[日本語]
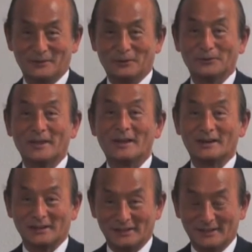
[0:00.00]
穏や
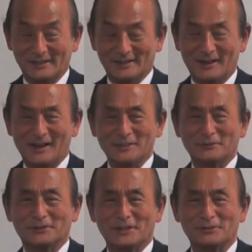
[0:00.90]
かに相手
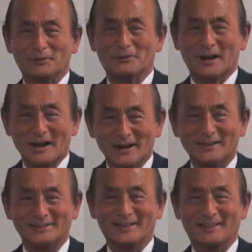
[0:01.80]
の立場を考
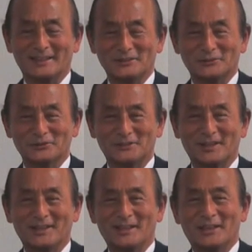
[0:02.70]
えてそして